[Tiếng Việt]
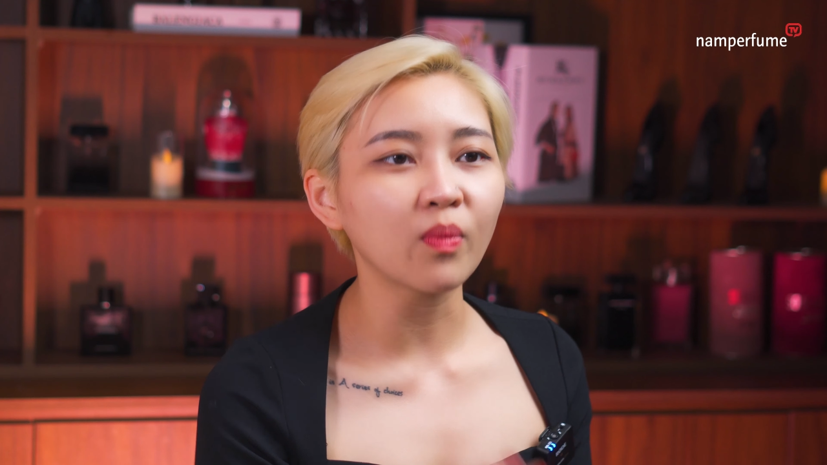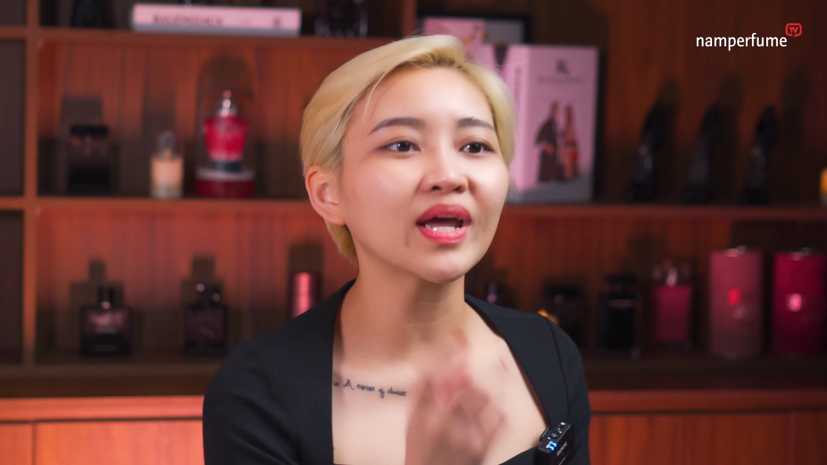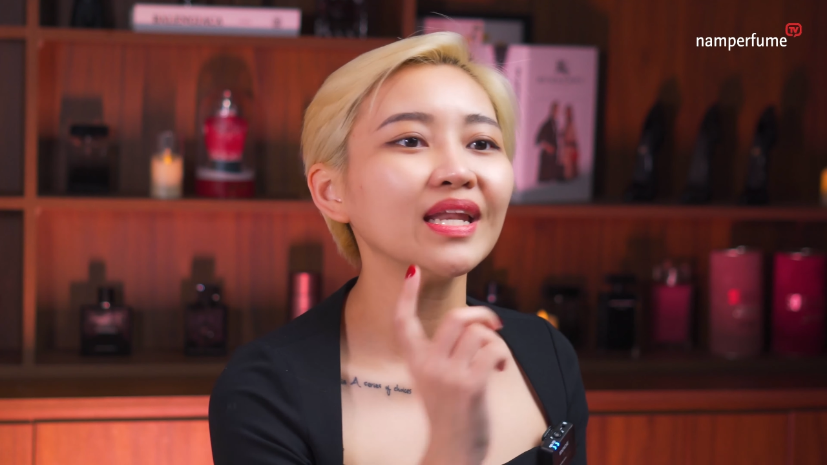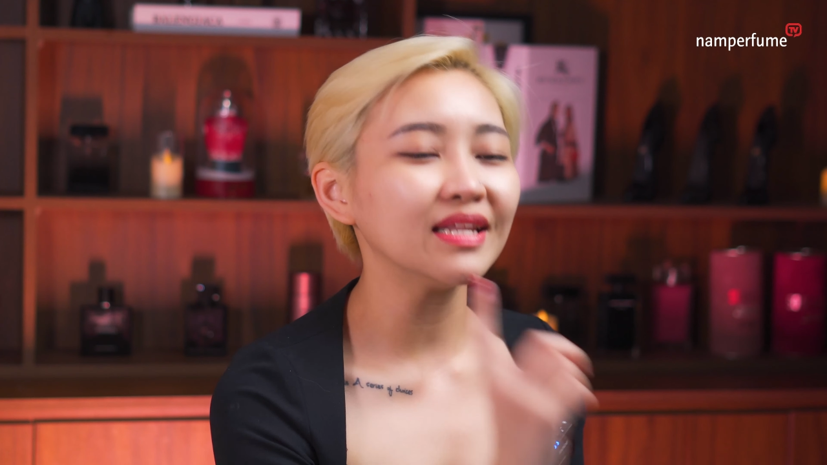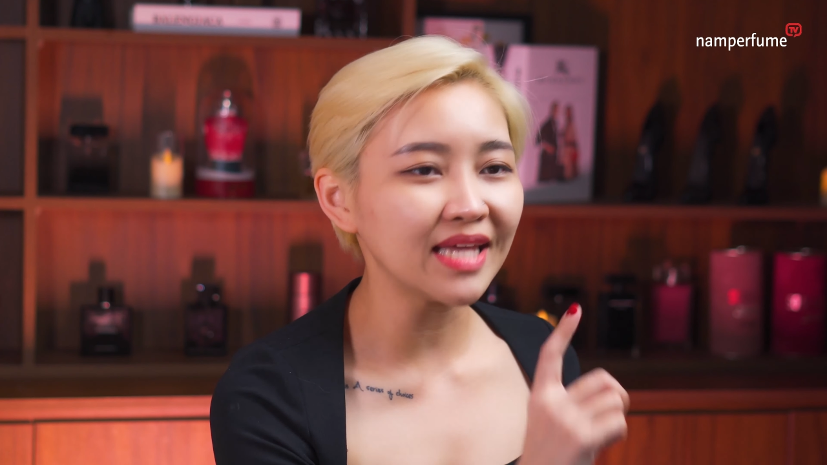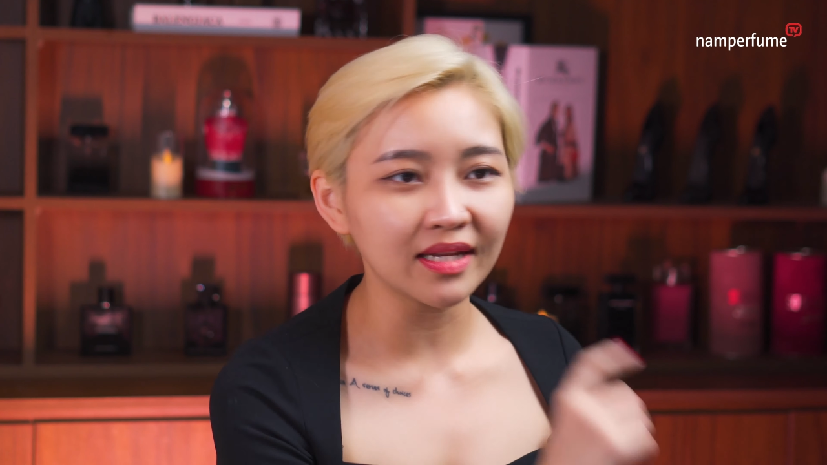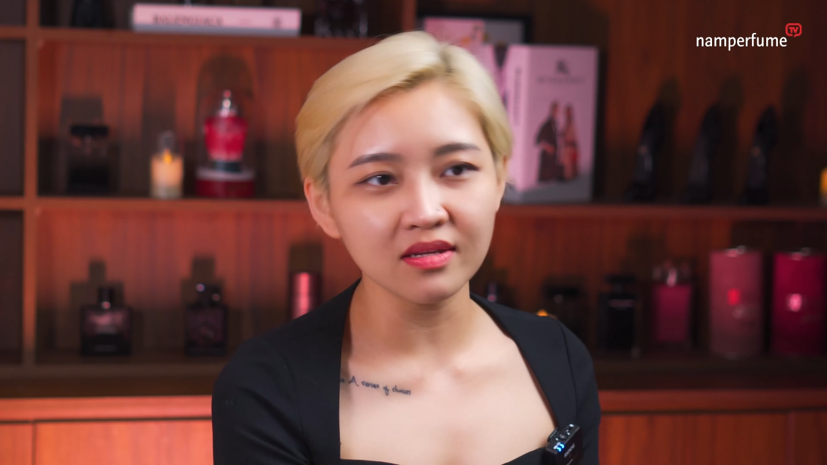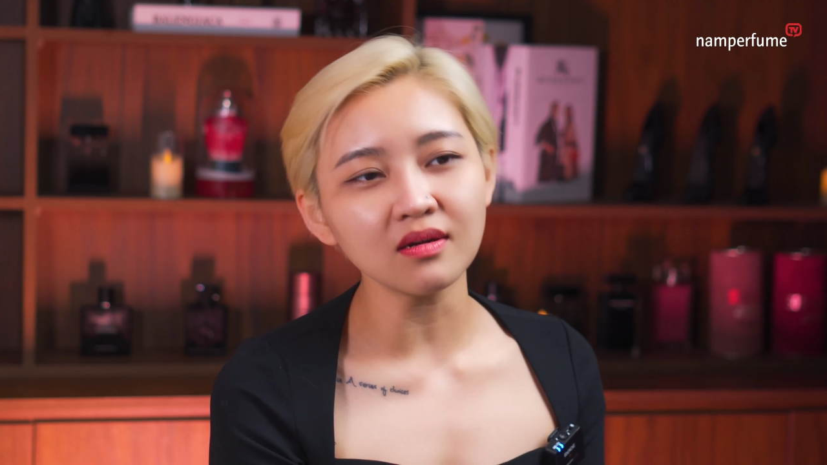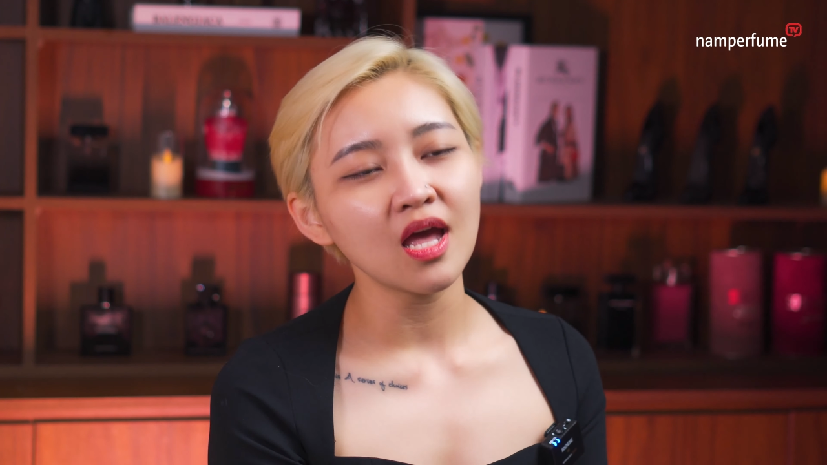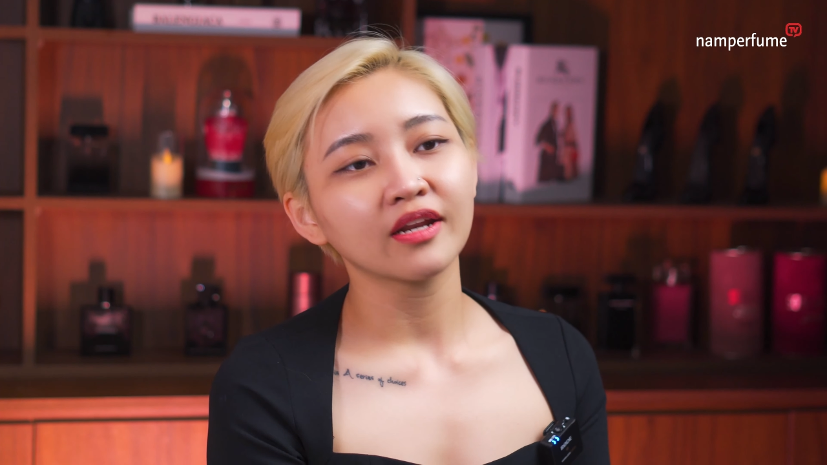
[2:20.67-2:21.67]
một cách
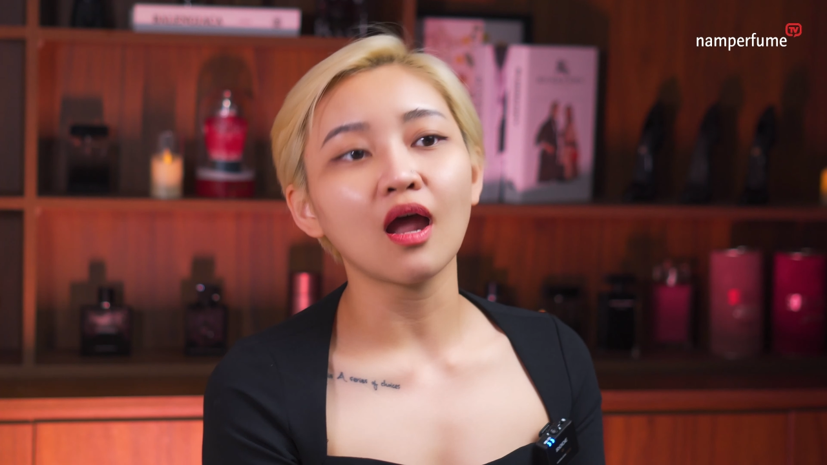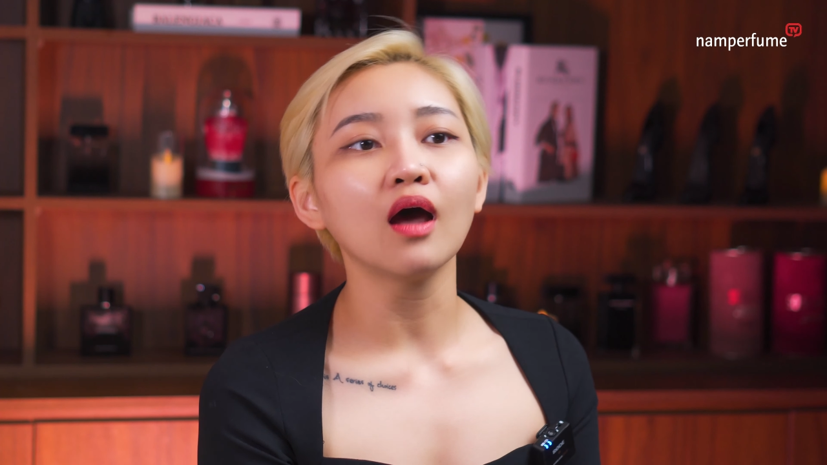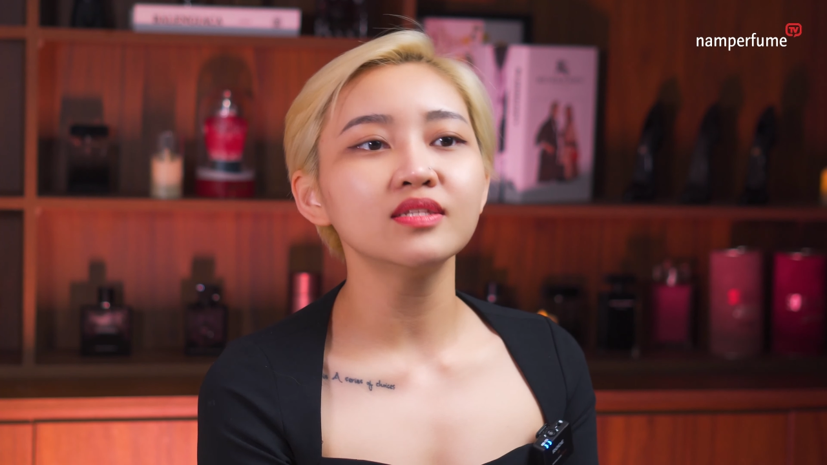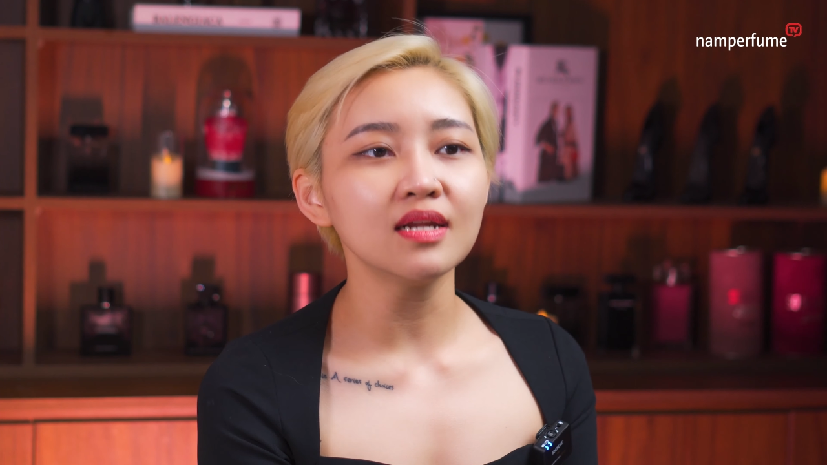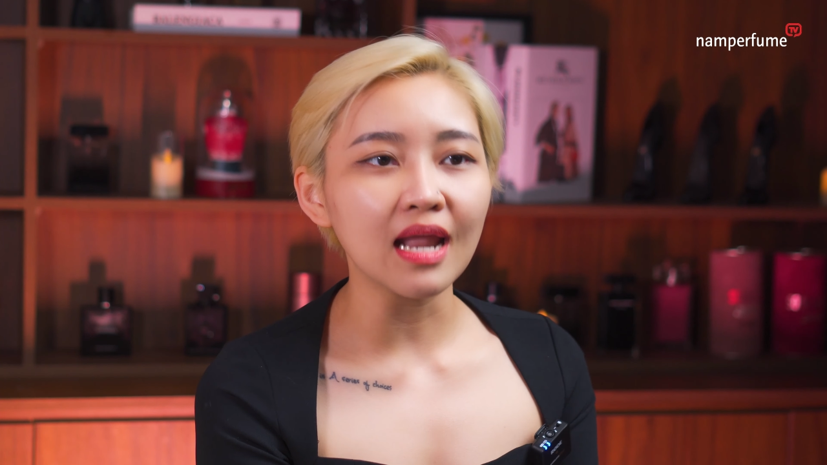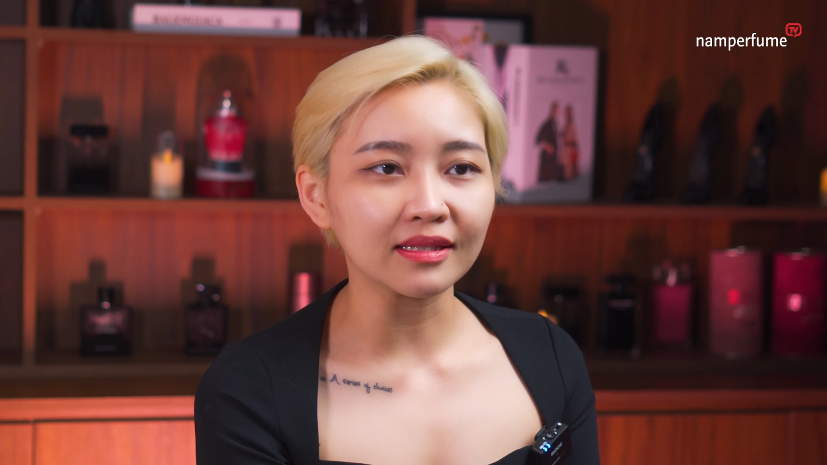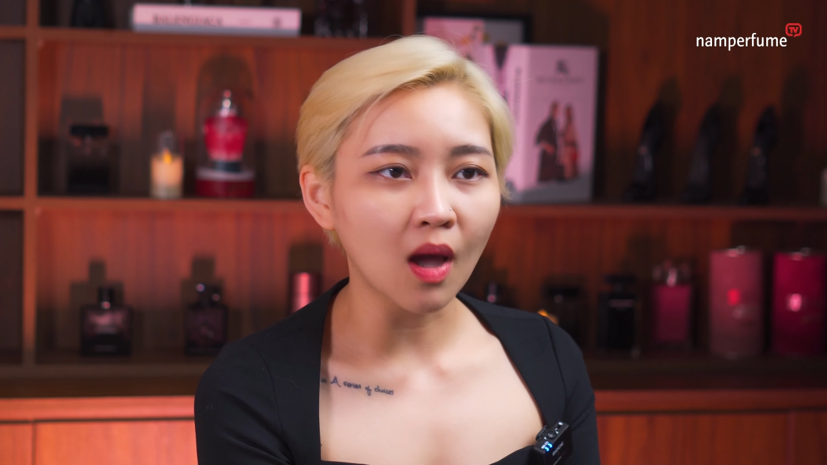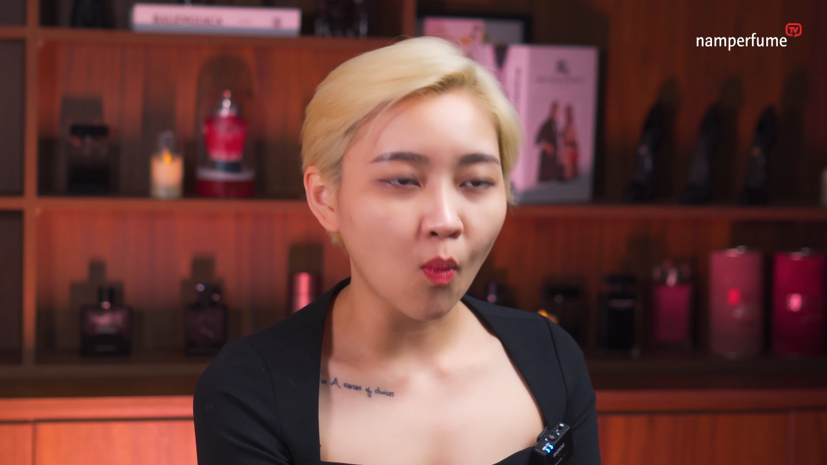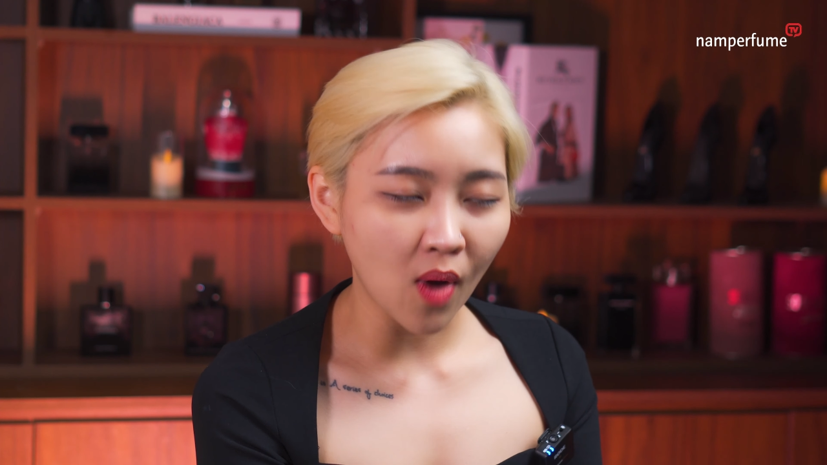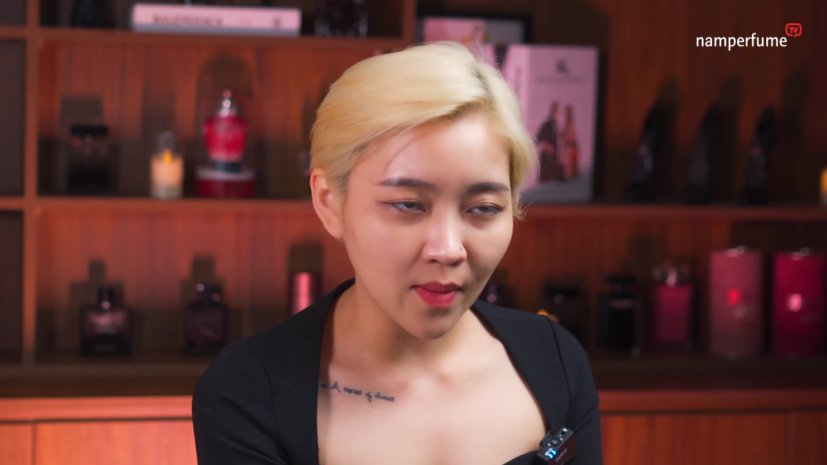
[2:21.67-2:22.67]
nhanh nhất đó chính là
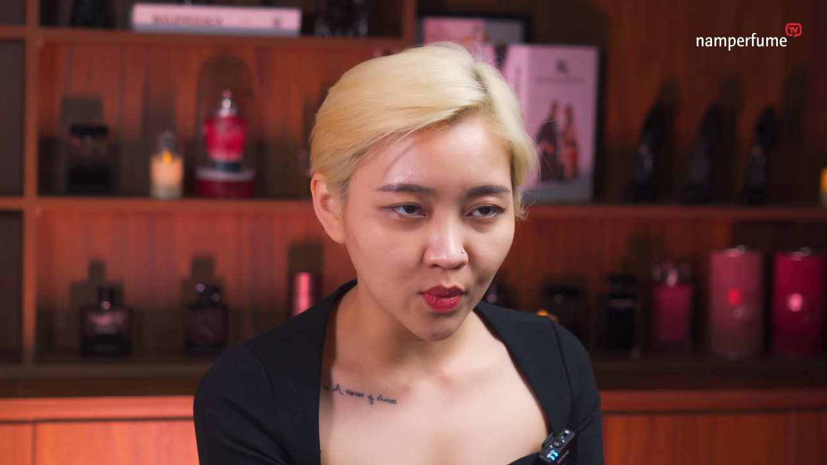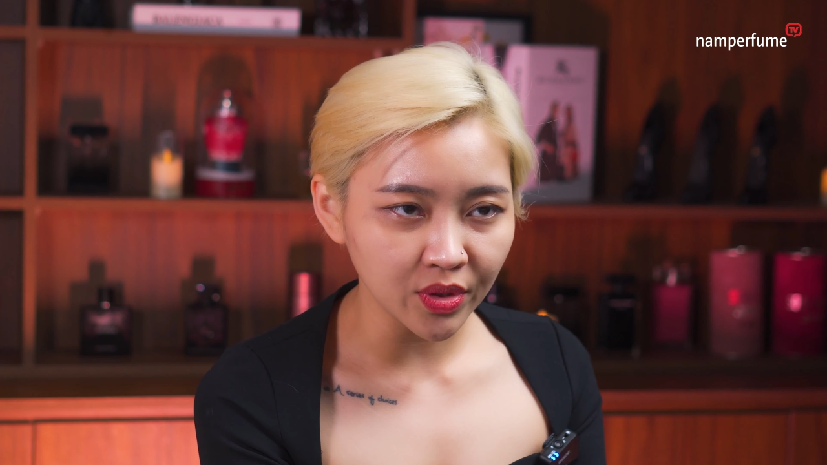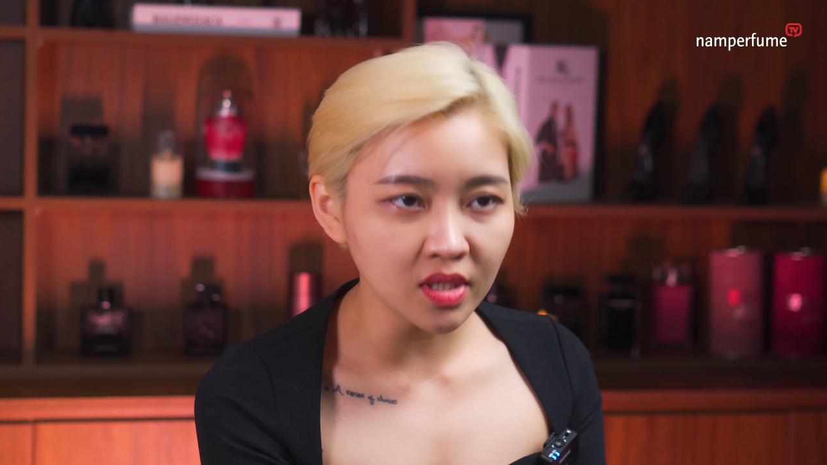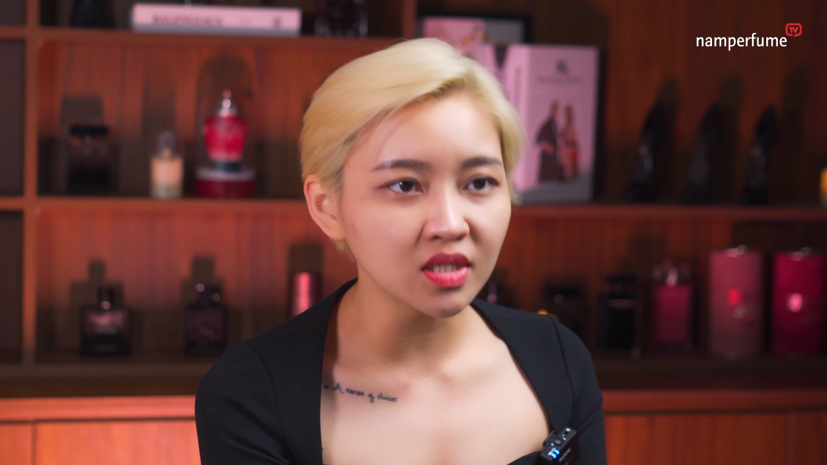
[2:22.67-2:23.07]
thông qua mùi